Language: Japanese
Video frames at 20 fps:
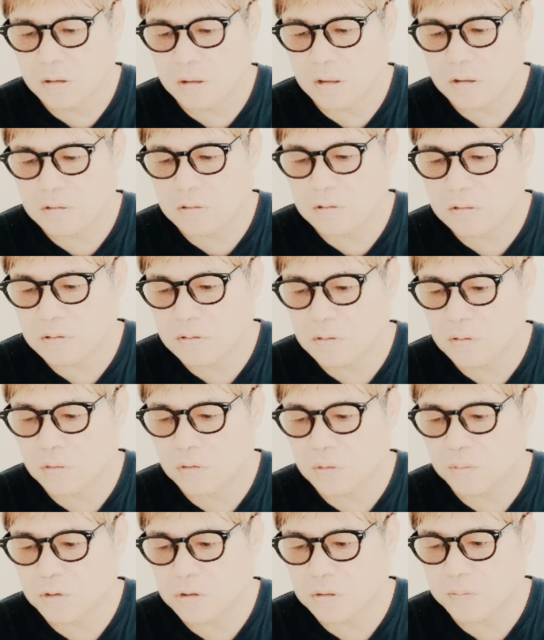泥酔する
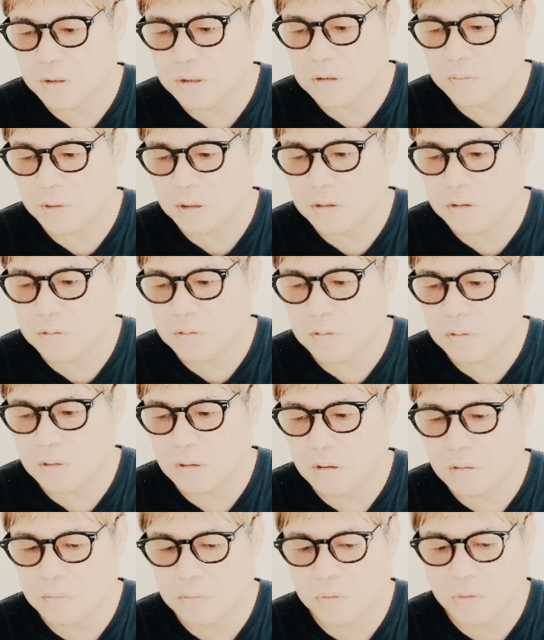こともしばしば休
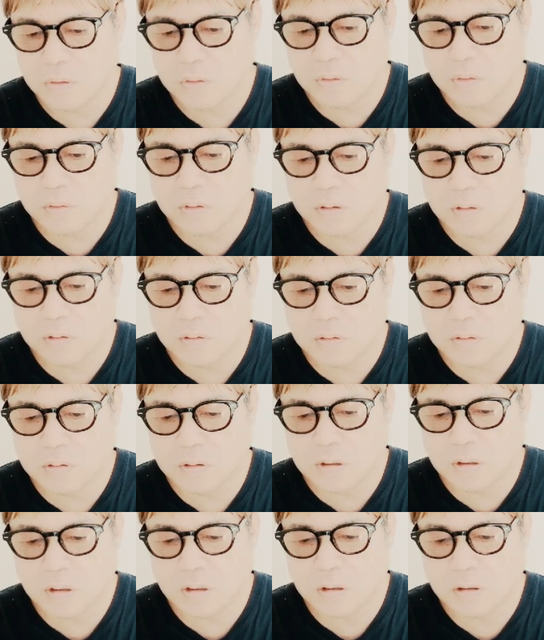館日はドリンク
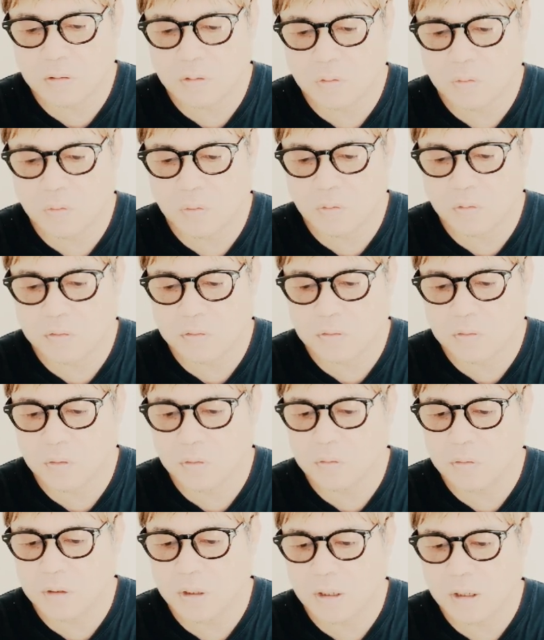2杯と豪語する
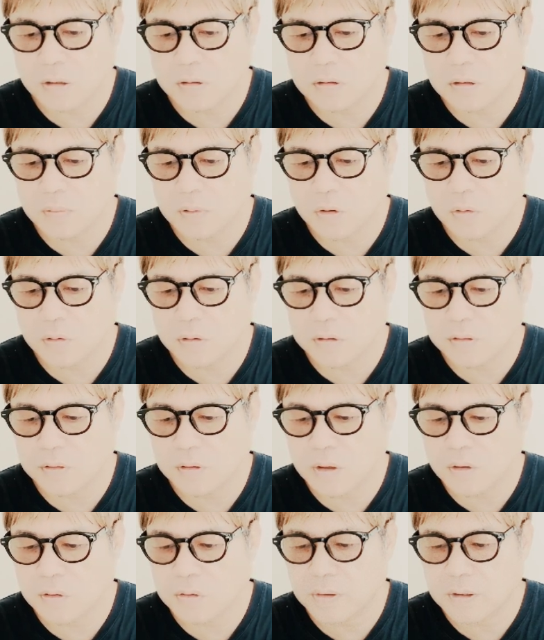ほどで悪玉
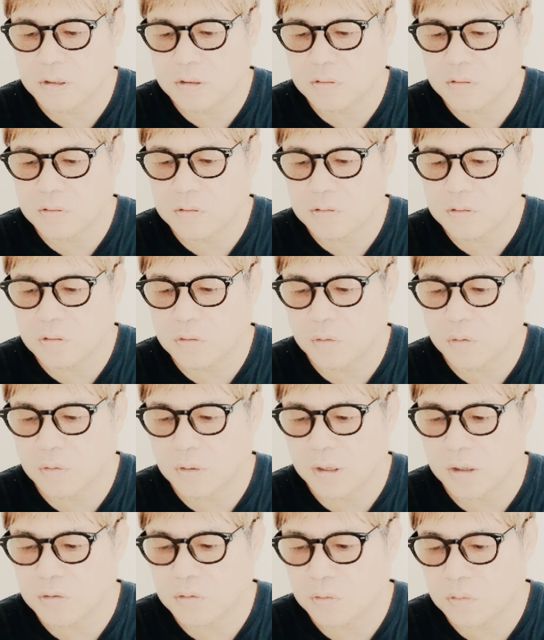コレステロールは基準値超え
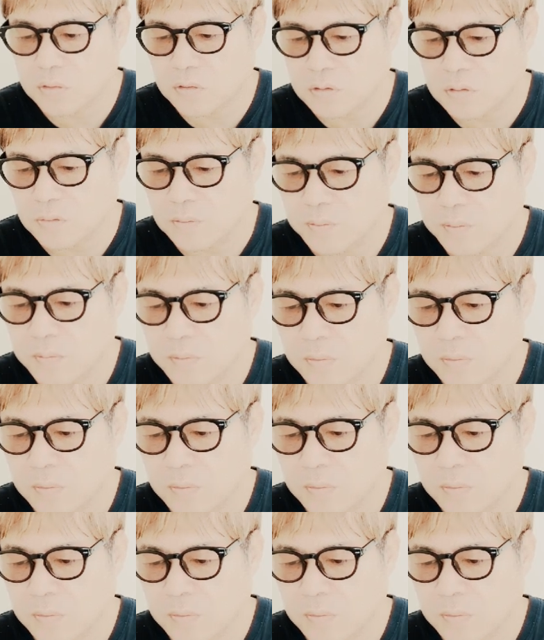の140